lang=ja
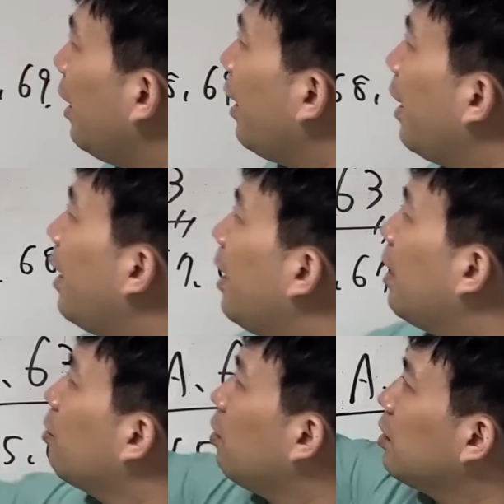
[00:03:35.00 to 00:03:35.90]

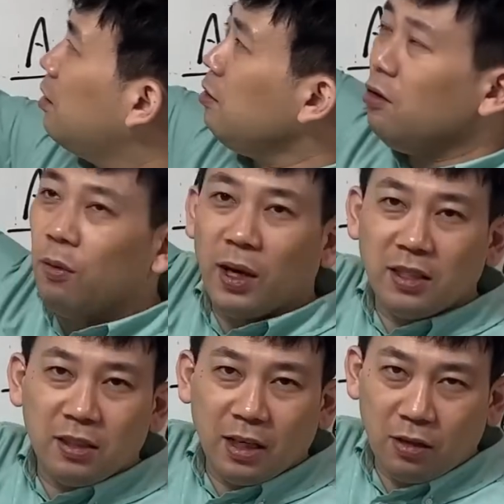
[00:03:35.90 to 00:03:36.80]
えー、これ9の倍
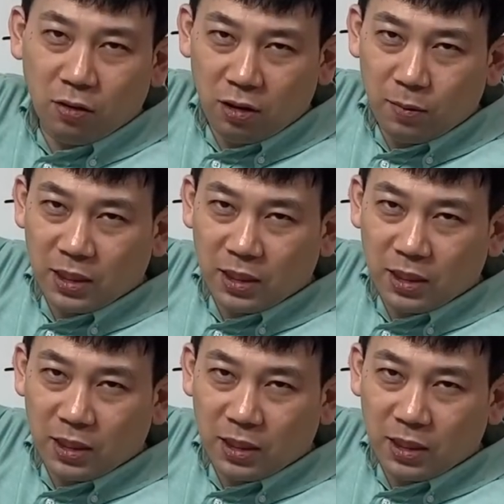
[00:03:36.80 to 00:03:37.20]
数になるよって言いま